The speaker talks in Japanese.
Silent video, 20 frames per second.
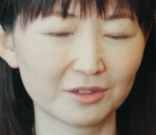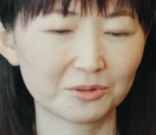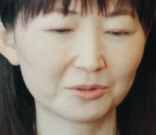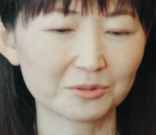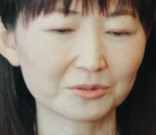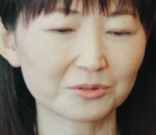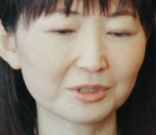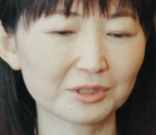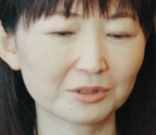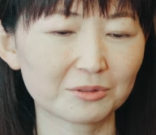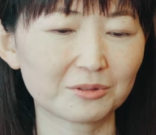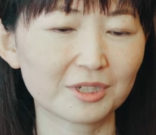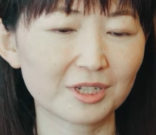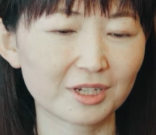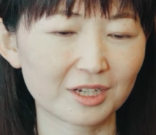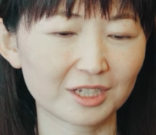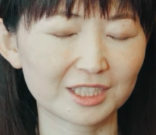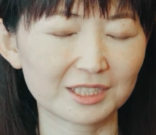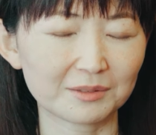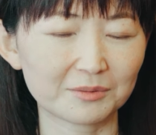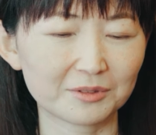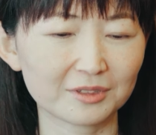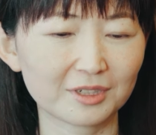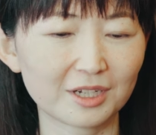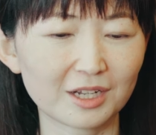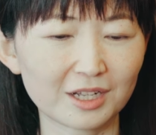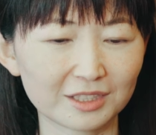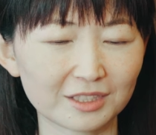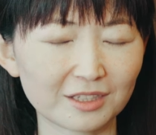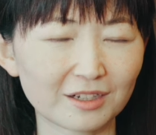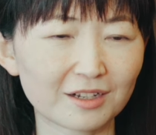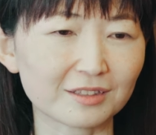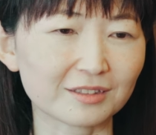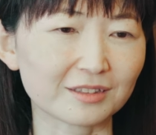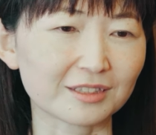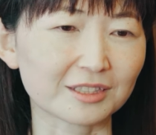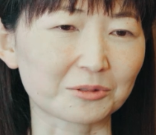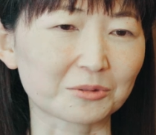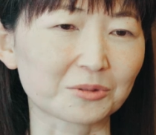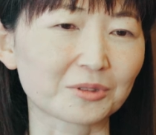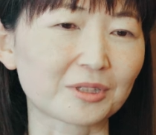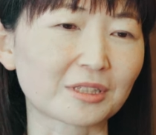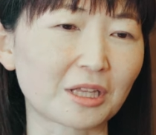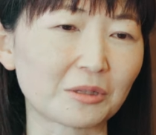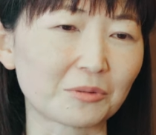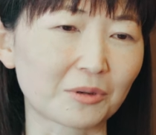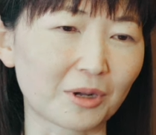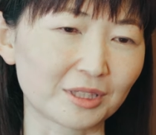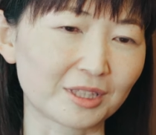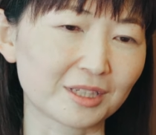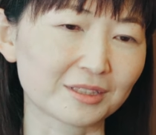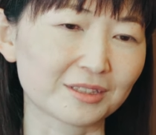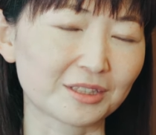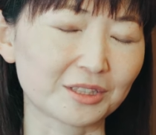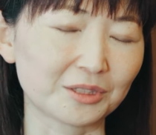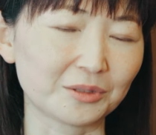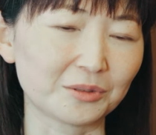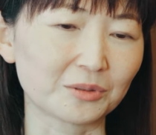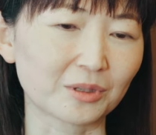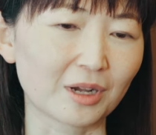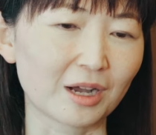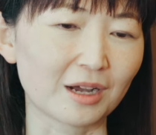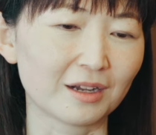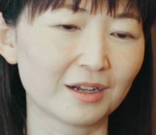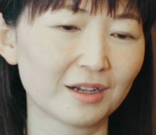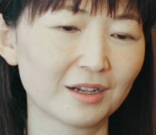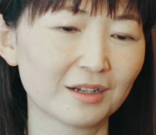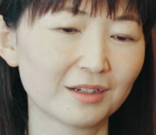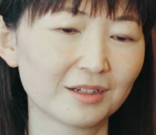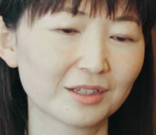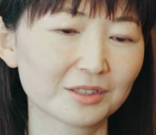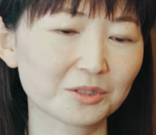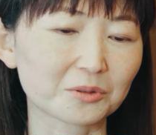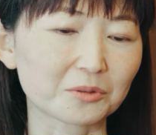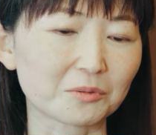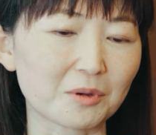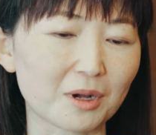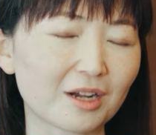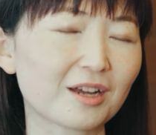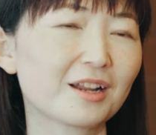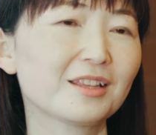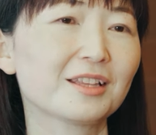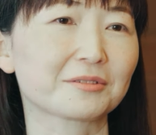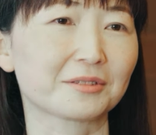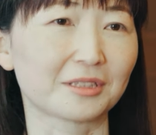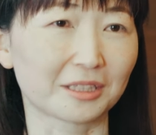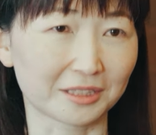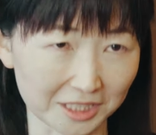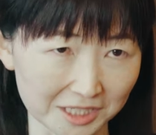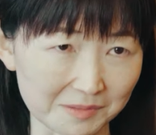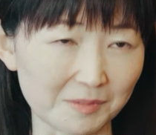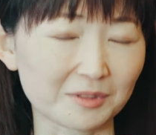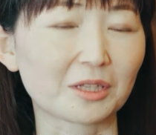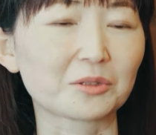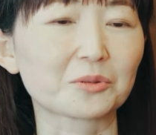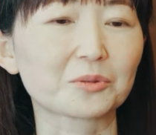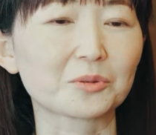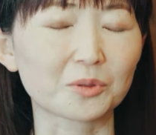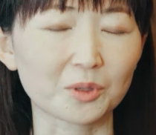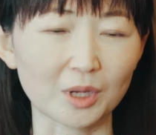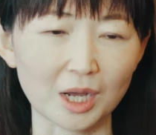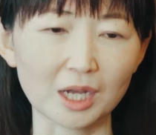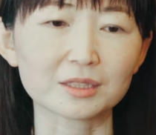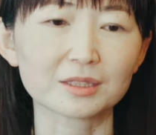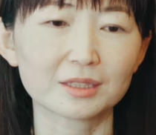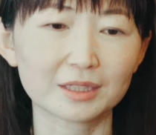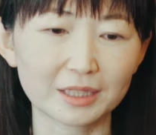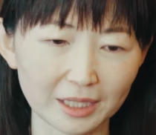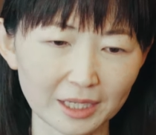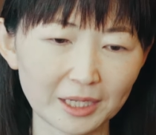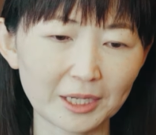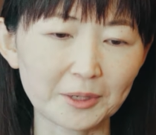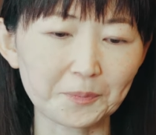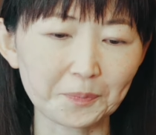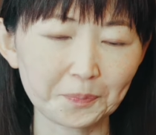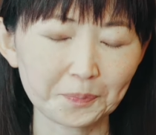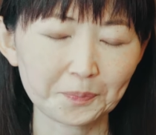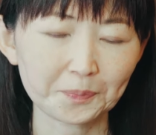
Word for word: 本当にこれが自分がやりたかったことだったのかなっていうのがちょっとわからなくなってしまったところがあって